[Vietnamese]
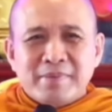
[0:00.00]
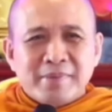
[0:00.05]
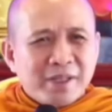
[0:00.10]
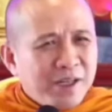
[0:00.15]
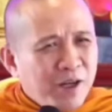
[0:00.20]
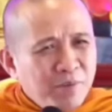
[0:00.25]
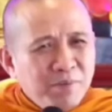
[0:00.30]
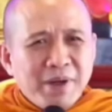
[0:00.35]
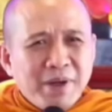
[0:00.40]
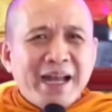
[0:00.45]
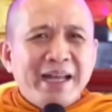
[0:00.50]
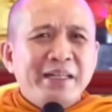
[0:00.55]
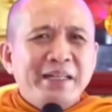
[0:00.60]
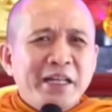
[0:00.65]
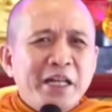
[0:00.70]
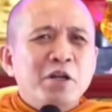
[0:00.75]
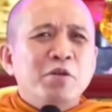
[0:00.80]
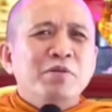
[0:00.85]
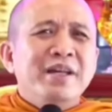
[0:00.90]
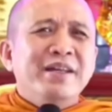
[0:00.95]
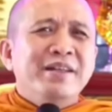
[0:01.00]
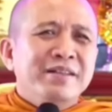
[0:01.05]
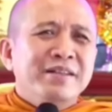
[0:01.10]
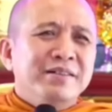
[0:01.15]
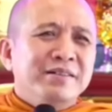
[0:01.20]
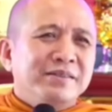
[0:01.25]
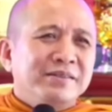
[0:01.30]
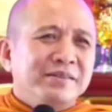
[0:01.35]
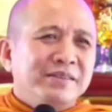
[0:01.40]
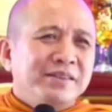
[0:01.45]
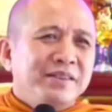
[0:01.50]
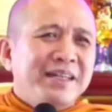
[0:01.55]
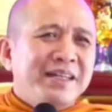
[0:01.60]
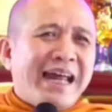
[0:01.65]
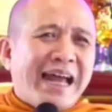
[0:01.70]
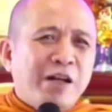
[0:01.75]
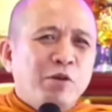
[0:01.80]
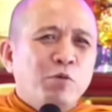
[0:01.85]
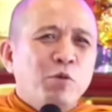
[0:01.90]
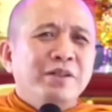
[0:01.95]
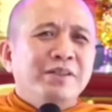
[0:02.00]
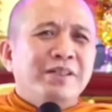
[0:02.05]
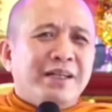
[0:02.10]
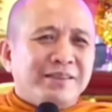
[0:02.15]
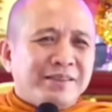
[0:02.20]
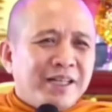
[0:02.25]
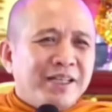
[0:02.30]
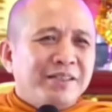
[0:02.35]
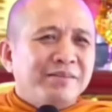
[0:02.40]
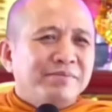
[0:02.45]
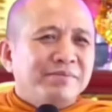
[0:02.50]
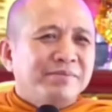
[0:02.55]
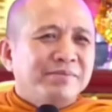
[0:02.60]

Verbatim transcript: không ai điều đình được với đại quân thần chết